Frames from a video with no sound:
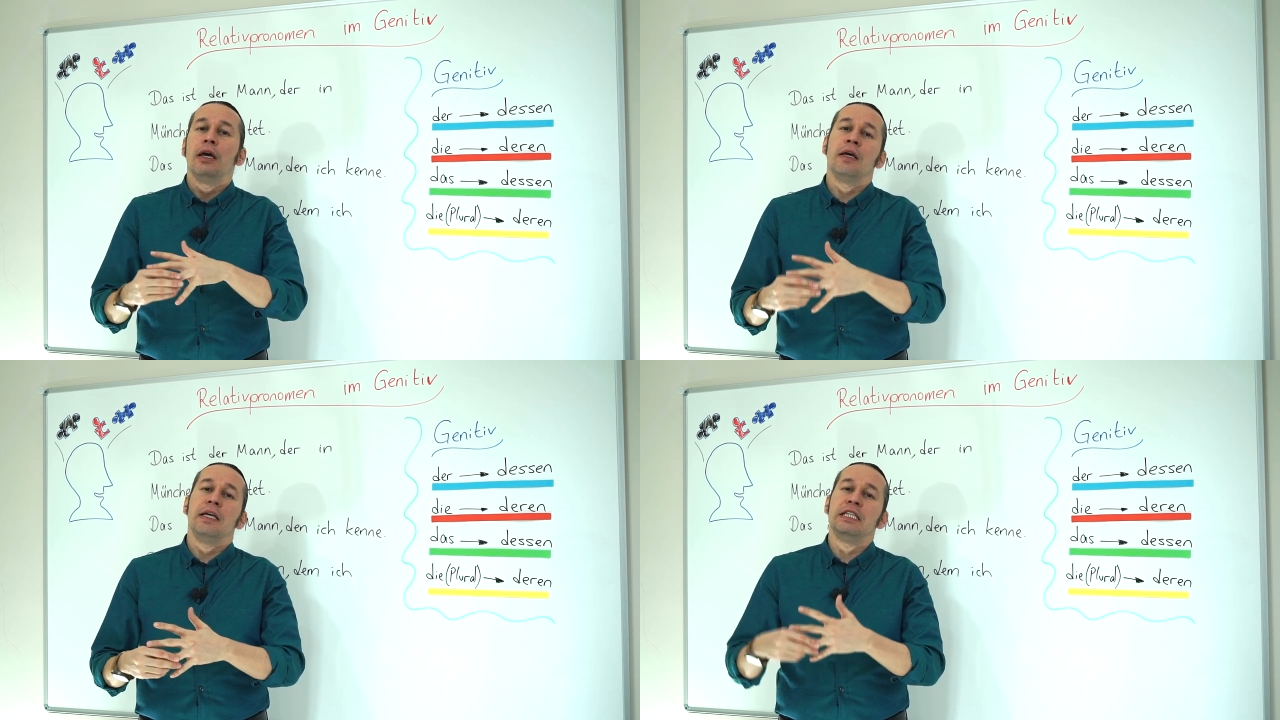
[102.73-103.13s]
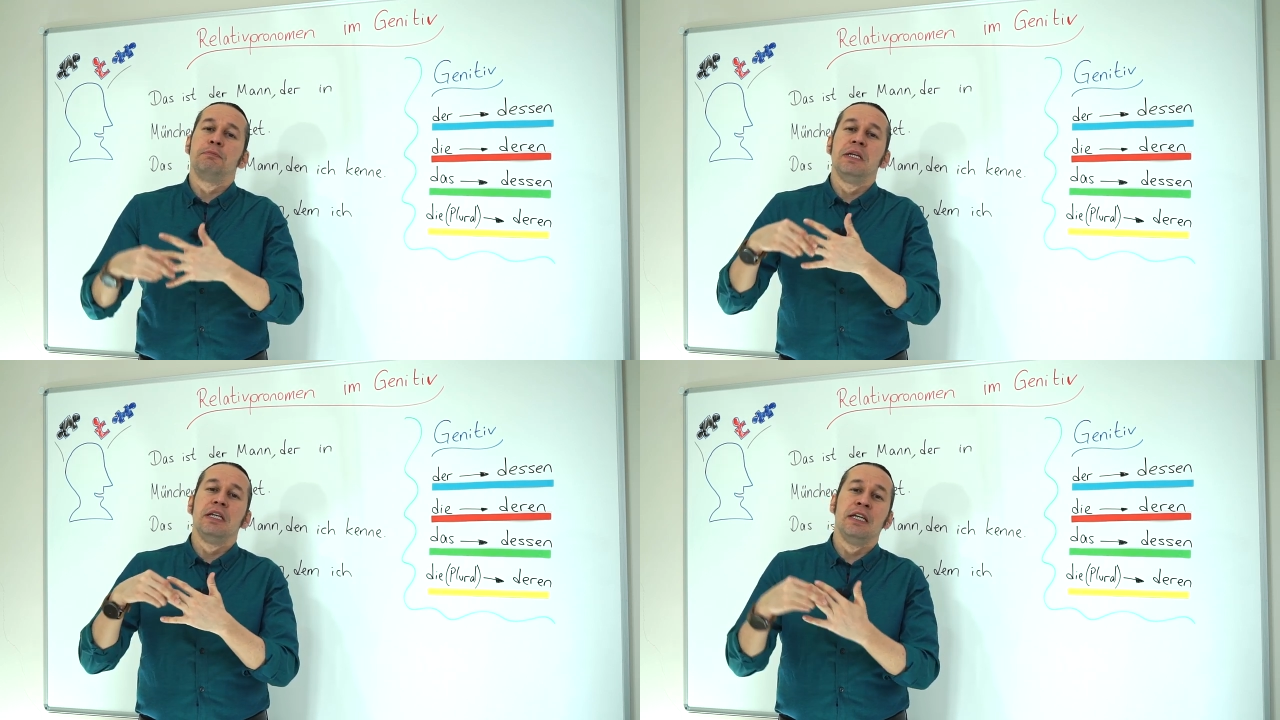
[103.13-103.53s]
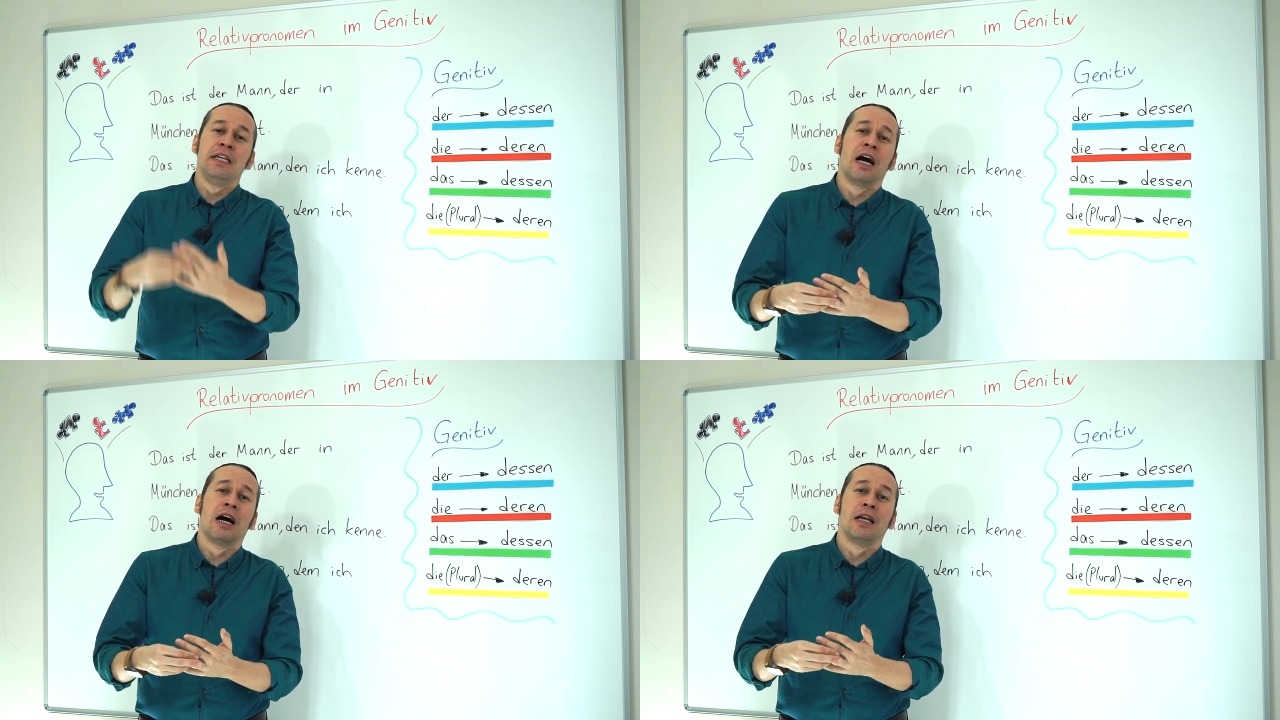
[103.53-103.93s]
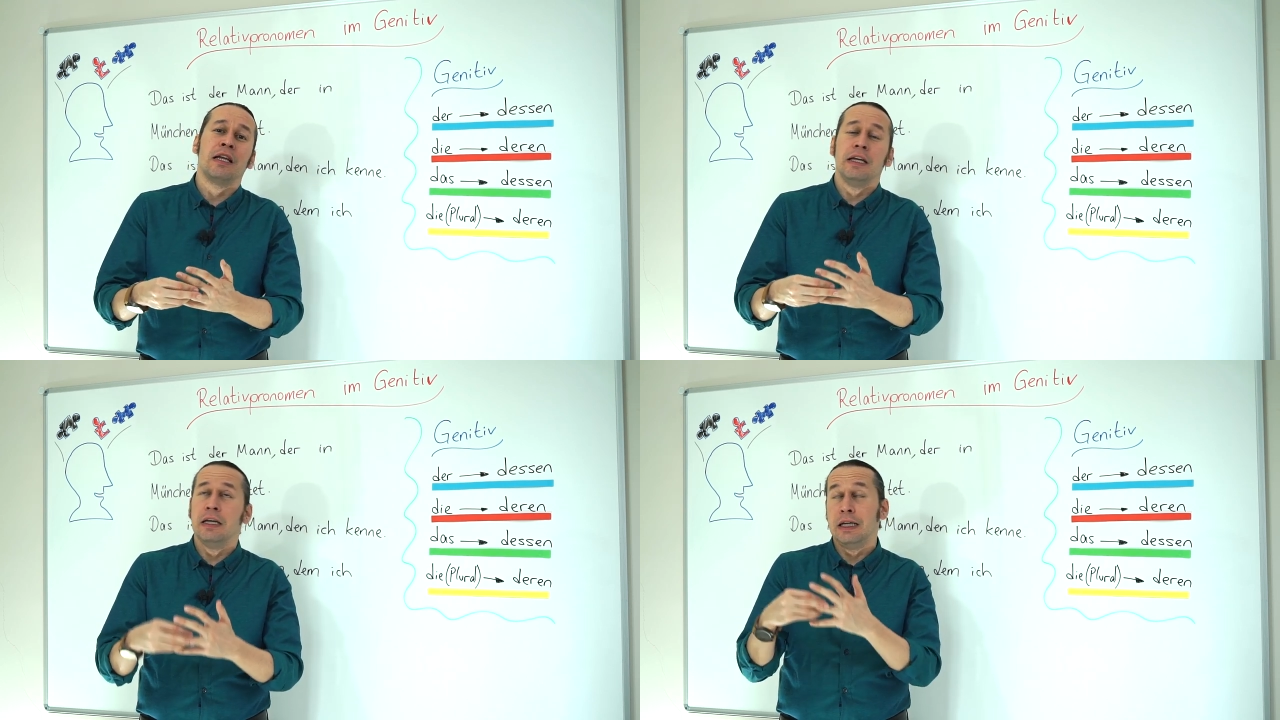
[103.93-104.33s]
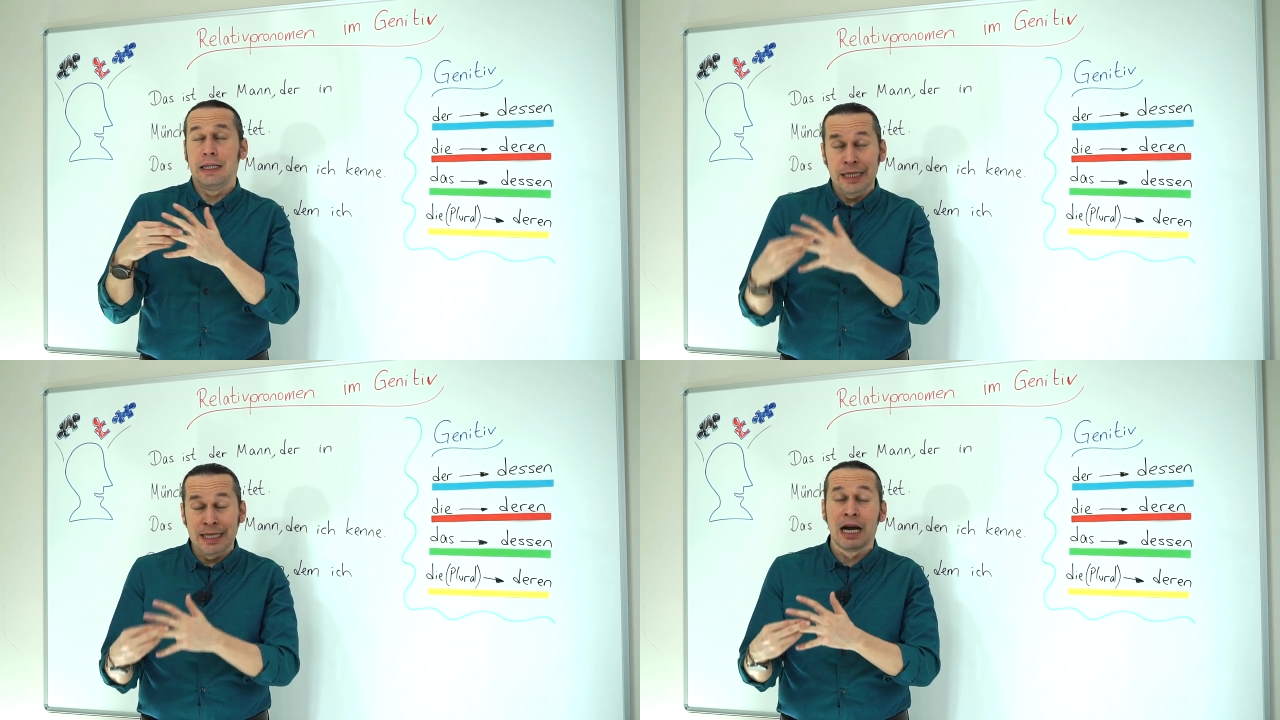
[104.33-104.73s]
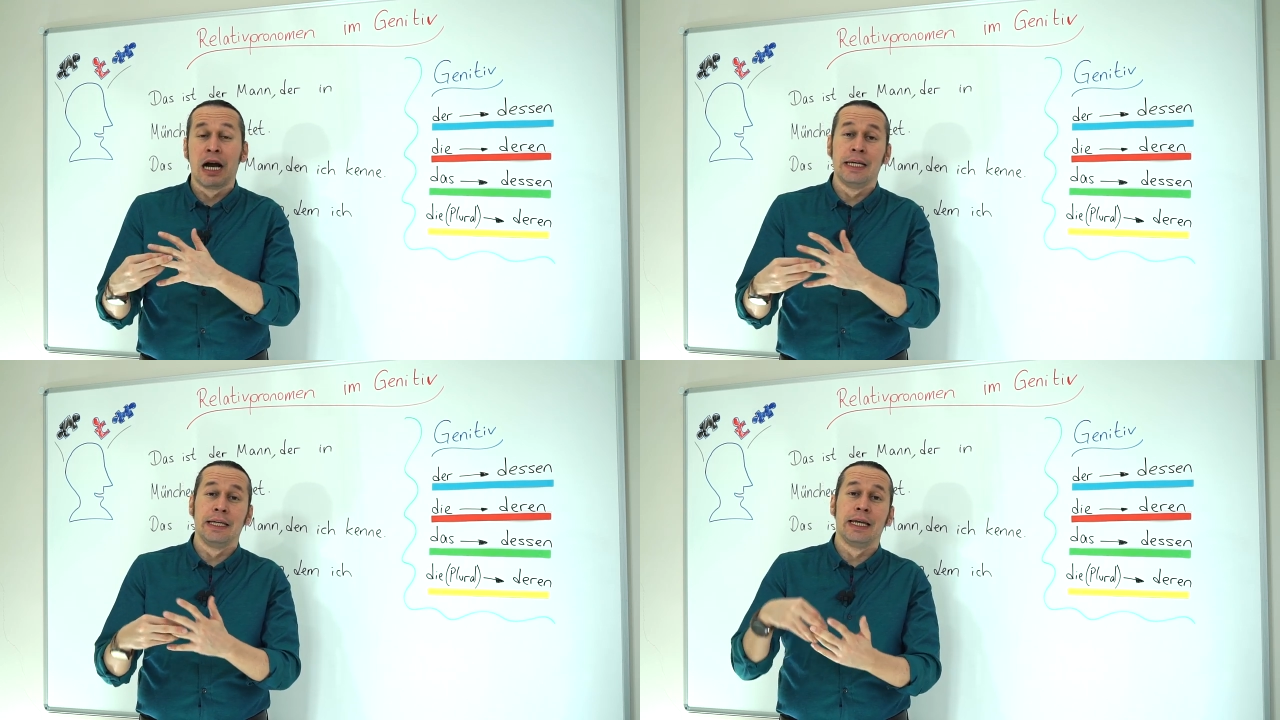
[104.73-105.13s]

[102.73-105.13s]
E, ismin inhal, e, iyi halini